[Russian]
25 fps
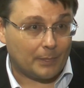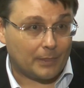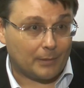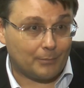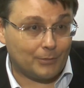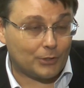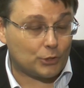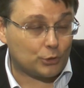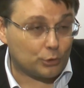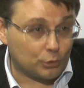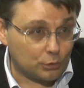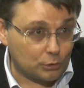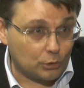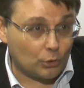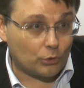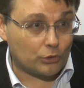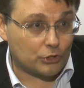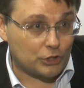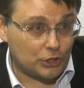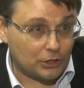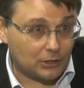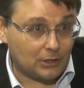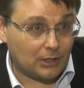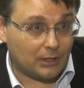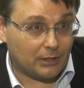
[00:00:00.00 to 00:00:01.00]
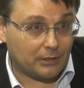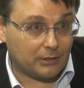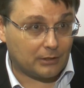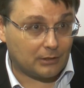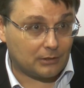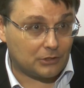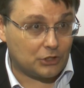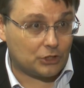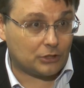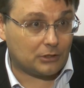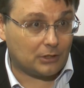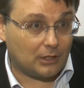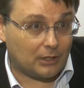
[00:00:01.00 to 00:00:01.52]
Между строк считали,
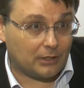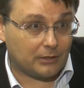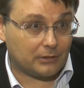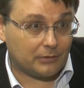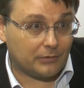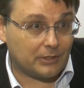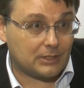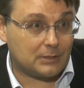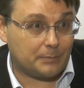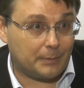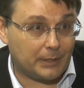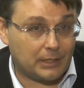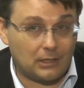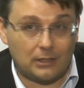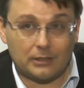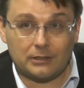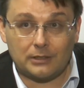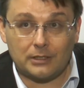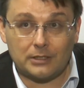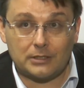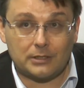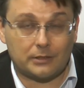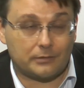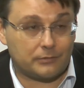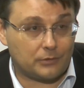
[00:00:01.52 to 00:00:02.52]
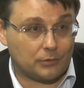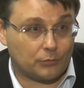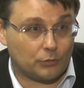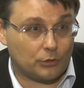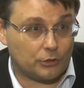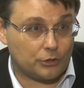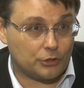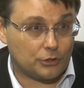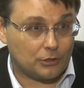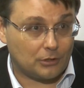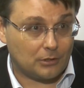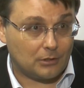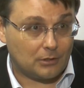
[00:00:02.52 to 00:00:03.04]
читали 25 лет назад всего
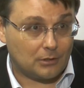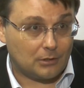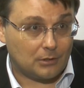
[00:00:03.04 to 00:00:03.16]
лишь.